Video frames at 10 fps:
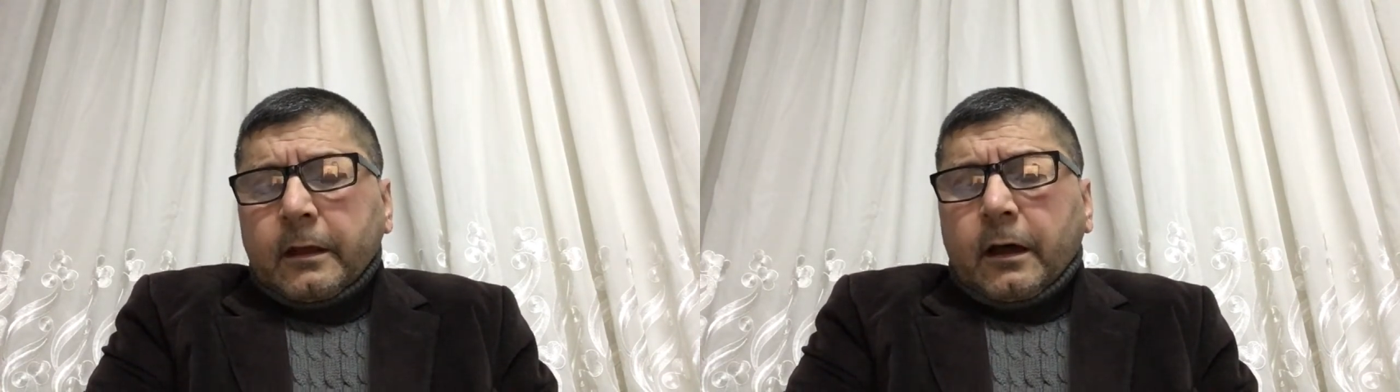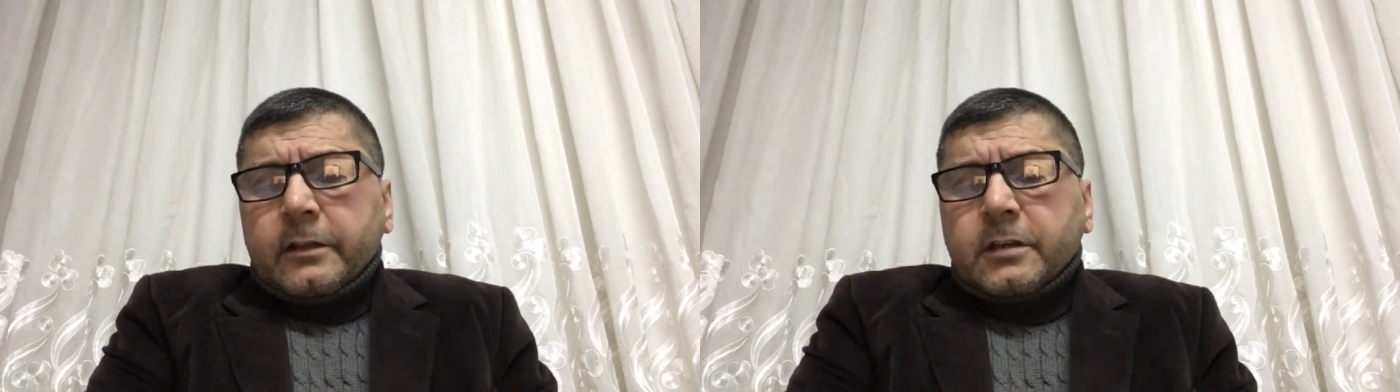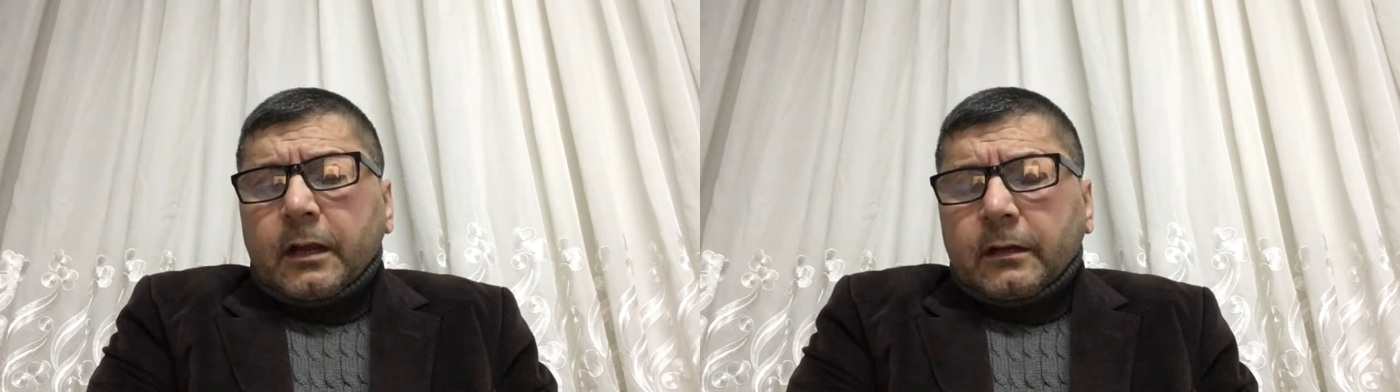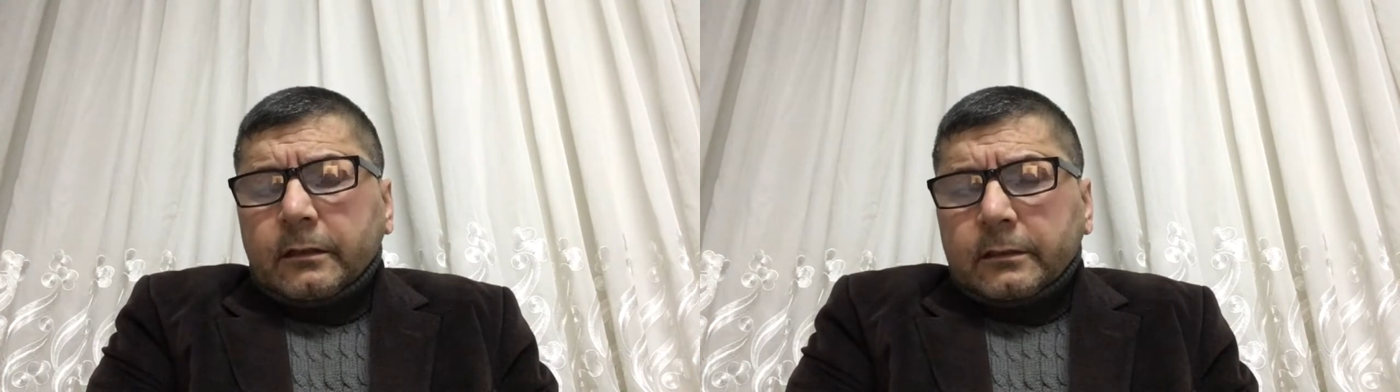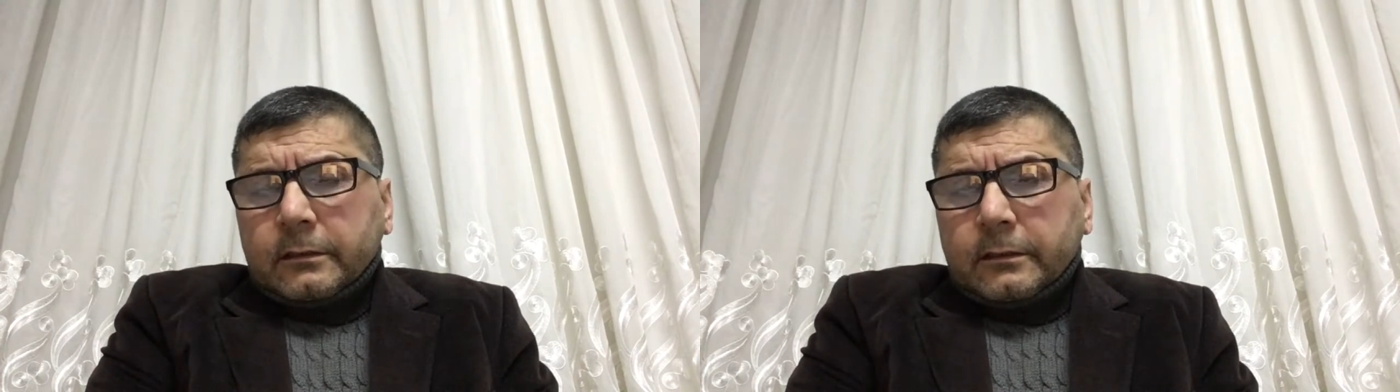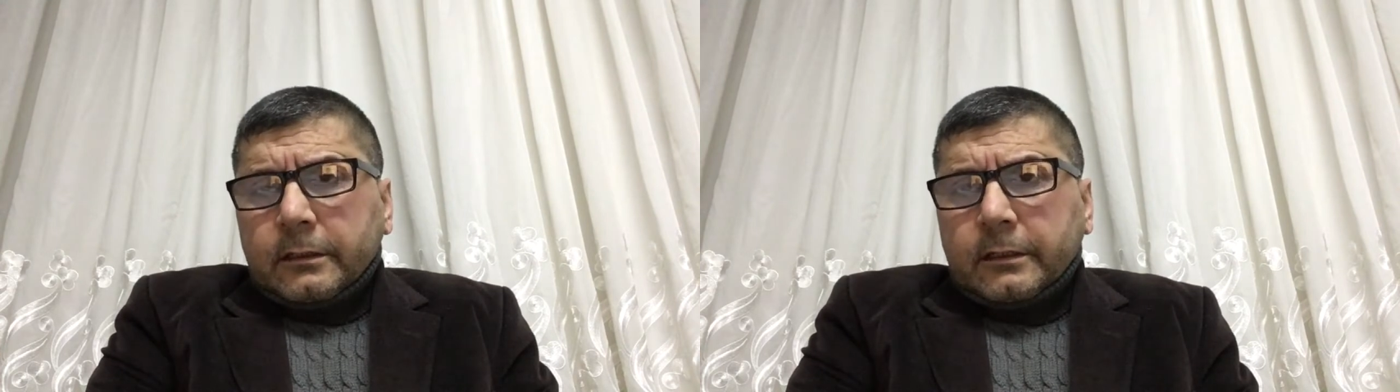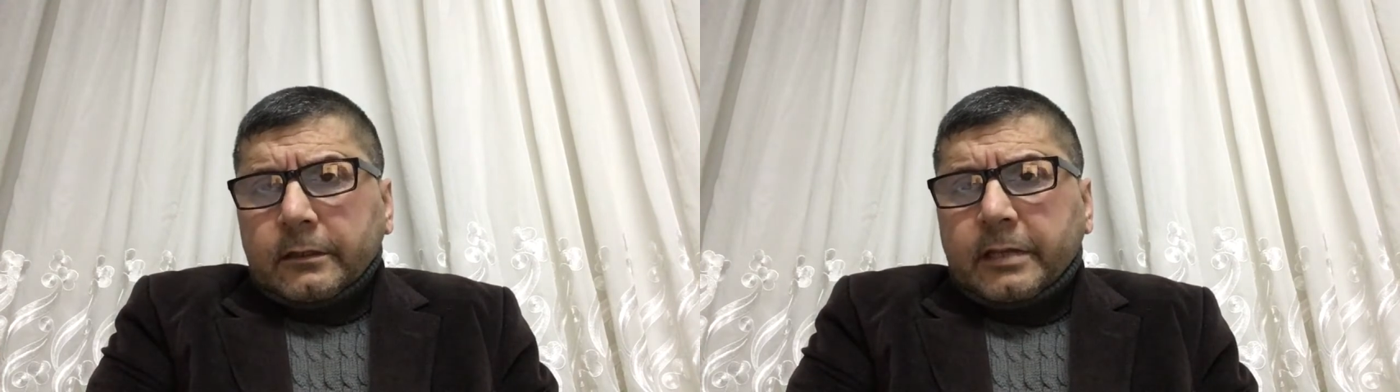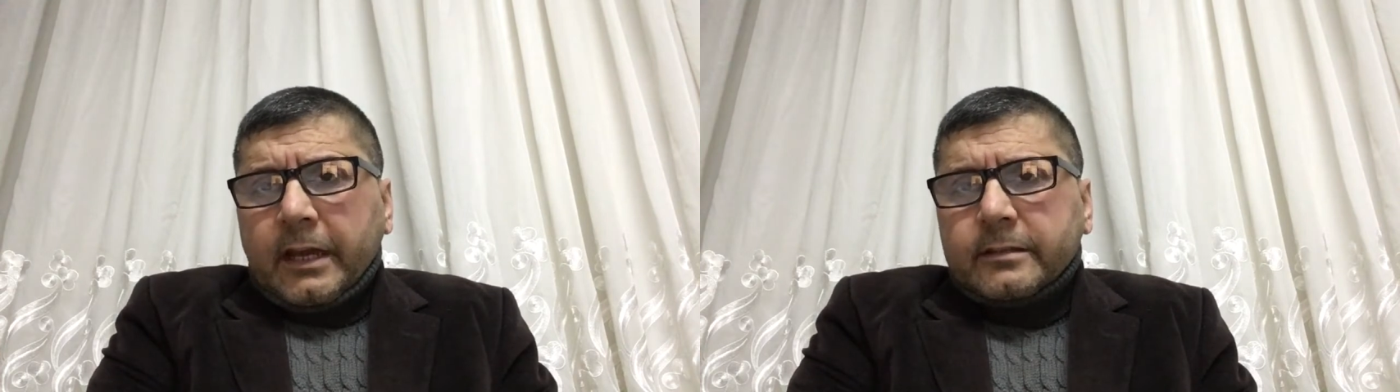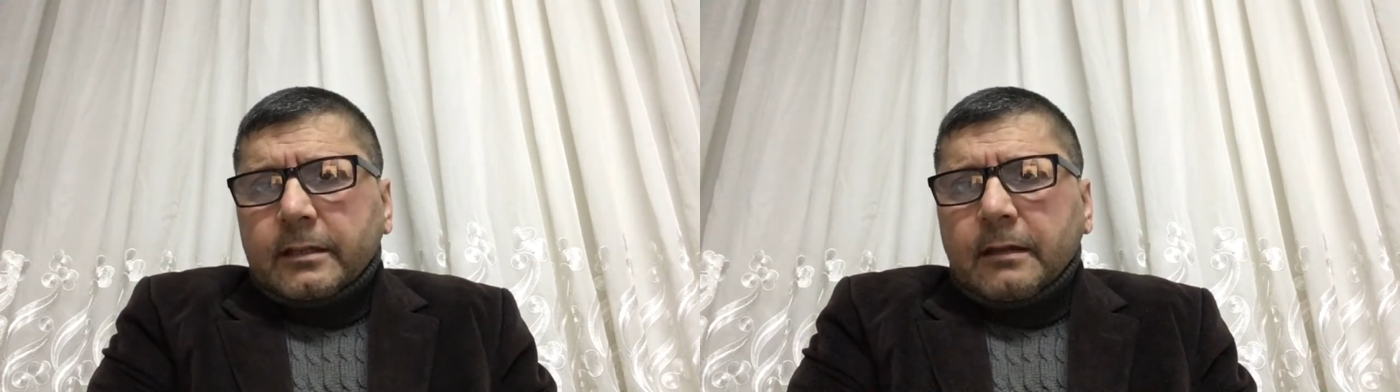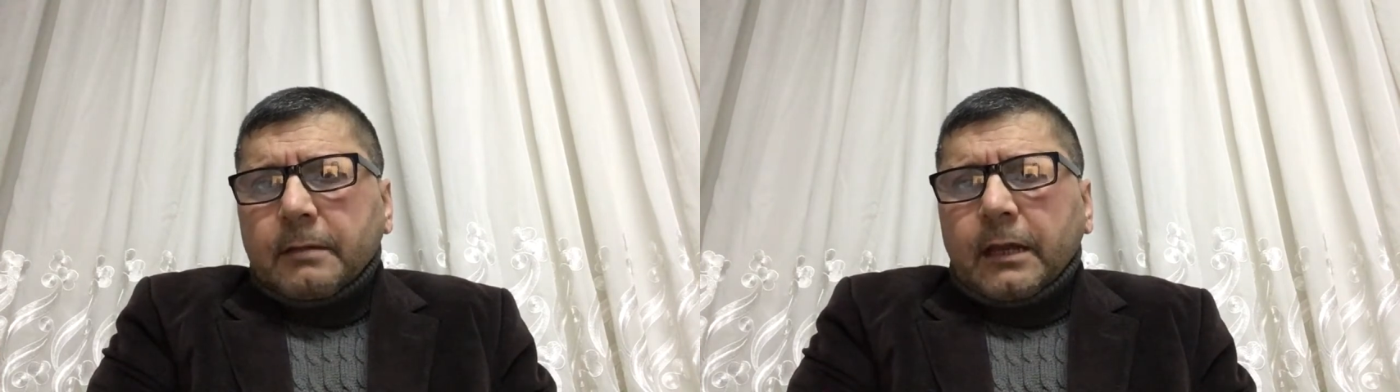Ancak e,
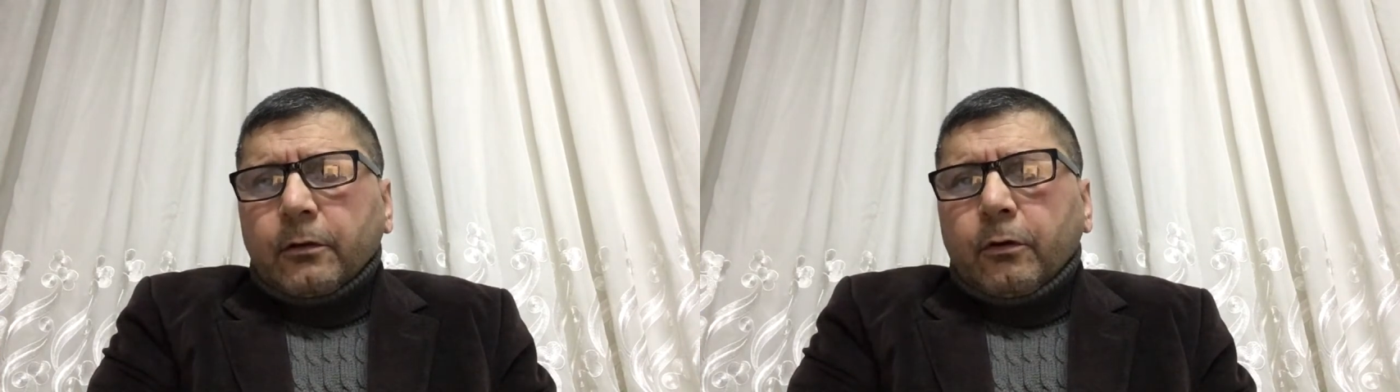tersine ben